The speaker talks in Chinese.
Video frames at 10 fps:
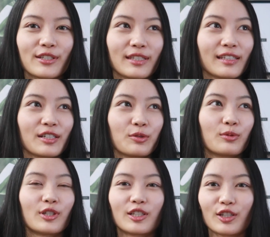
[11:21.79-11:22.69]
记跟
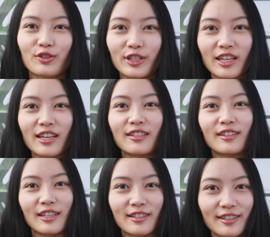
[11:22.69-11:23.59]
我留言
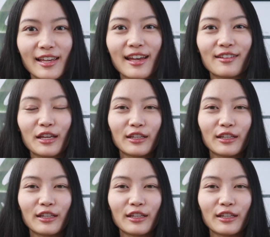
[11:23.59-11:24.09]
点赞。